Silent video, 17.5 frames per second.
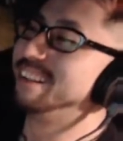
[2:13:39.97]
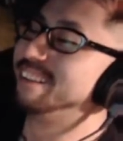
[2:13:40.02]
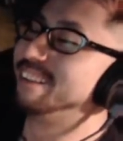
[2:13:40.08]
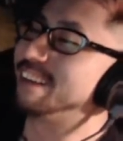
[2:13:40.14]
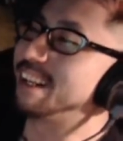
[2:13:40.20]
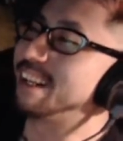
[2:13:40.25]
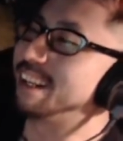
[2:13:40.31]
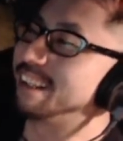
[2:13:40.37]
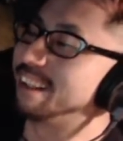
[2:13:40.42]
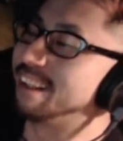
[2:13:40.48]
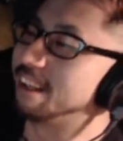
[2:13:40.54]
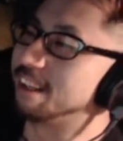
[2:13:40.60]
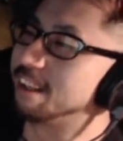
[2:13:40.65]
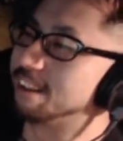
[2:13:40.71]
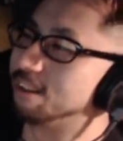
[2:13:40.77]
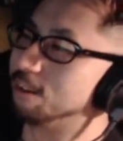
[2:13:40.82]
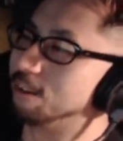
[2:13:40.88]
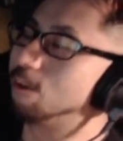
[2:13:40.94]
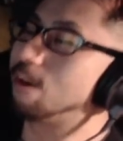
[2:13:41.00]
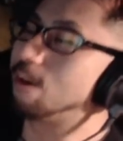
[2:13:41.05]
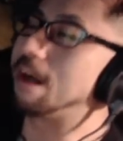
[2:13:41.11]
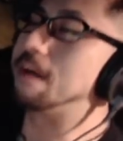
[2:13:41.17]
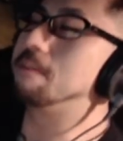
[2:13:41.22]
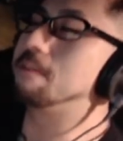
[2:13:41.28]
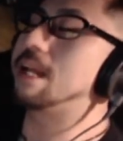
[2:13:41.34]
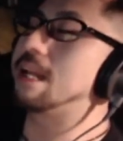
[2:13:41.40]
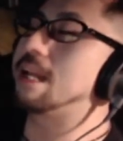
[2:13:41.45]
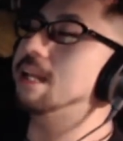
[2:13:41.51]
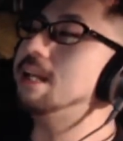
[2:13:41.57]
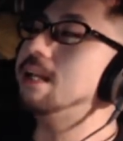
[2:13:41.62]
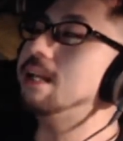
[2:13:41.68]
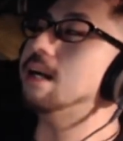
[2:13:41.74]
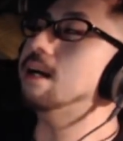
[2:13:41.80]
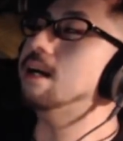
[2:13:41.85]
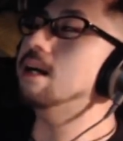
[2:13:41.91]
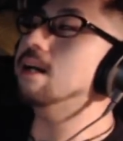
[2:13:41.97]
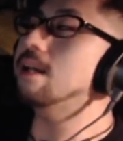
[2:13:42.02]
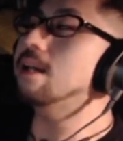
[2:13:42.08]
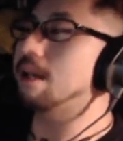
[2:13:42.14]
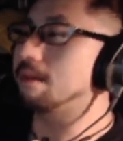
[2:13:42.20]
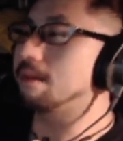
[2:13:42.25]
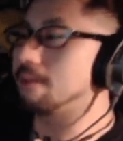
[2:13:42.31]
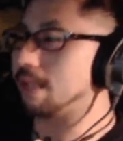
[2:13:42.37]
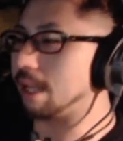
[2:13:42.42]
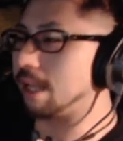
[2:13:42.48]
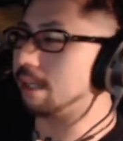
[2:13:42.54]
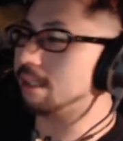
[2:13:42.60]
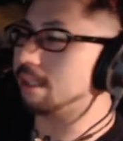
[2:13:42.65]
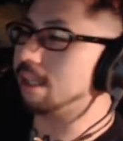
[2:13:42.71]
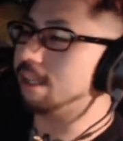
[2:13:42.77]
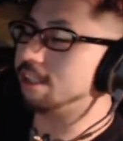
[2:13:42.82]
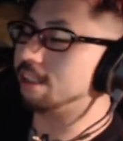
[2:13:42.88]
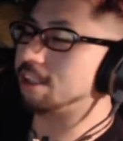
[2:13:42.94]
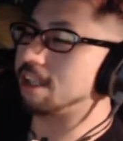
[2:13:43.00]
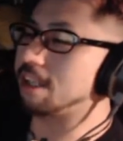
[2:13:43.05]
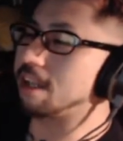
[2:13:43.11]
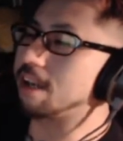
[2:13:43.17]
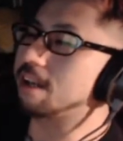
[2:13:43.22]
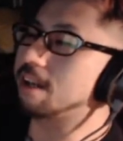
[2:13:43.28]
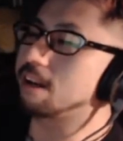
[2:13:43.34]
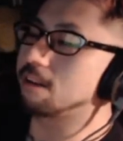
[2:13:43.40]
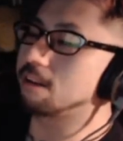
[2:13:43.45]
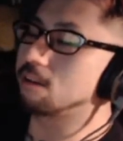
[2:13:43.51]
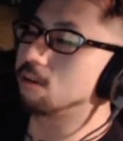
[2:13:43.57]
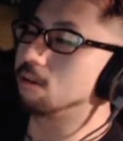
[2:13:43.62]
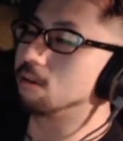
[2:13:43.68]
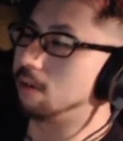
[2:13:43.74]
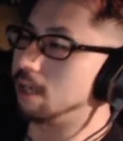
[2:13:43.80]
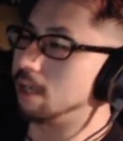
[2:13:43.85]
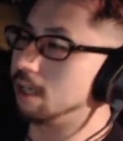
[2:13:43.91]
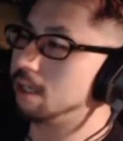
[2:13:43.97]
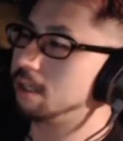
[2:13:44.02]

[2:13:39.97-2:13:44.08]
分かんないけど、ほら、まだ因果関係がまだはっきりしてないから、そこは。